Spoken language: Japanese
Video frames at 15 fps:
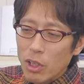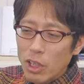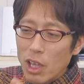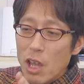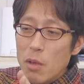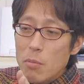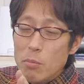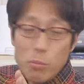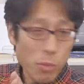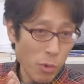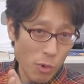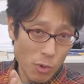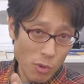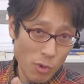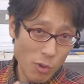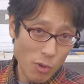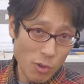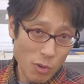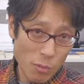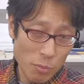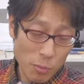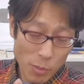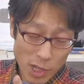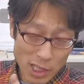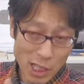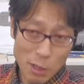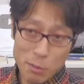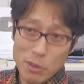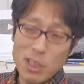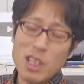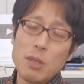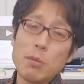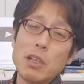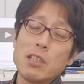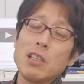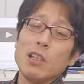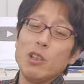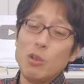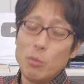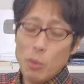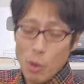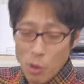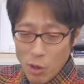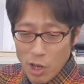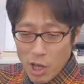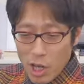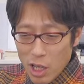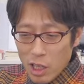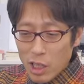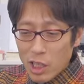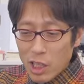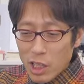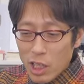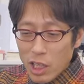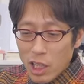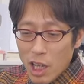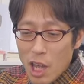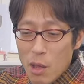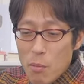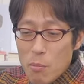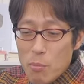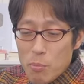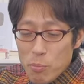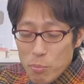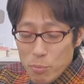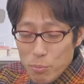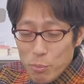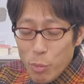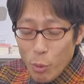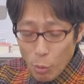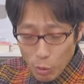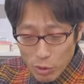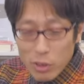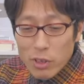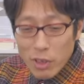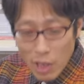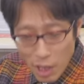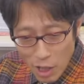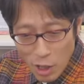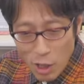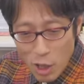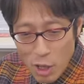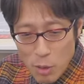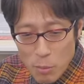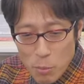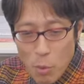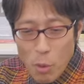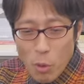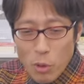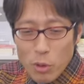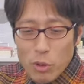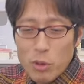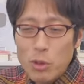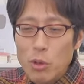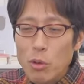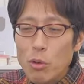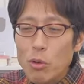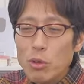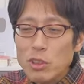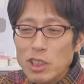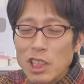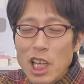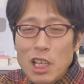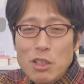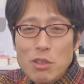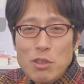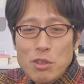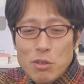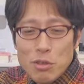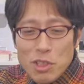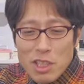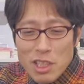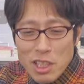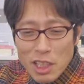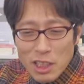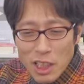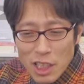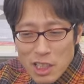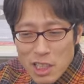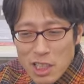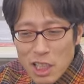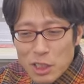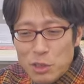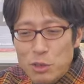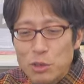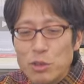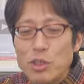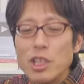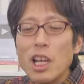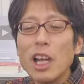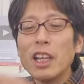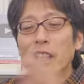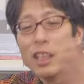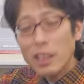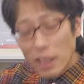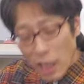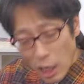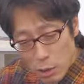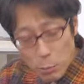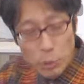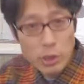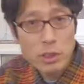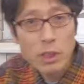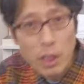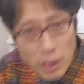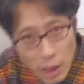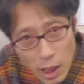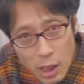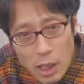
憲法学んできましたけども、憲法ってもう共産主義者たちが作り上げてきた学問ですから